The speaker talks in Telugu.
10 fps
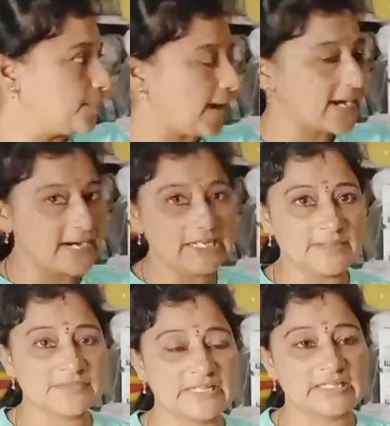ప్యాక్
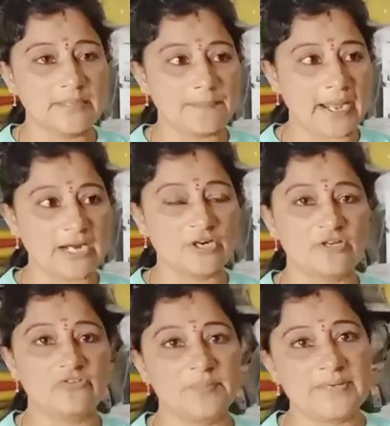ఐటమ్స్ అయితే ప్యాక్లో
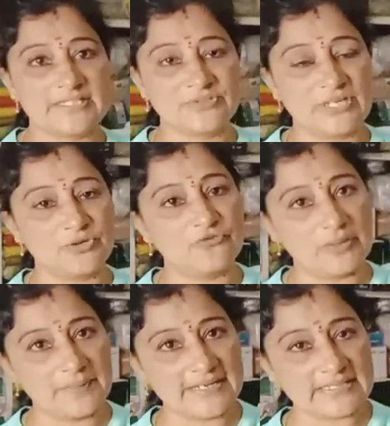ట్వెల్వ్ పీస్ ఉంటే
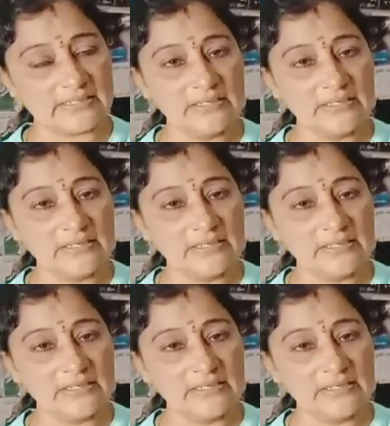ట్వెల్వ్ పీస్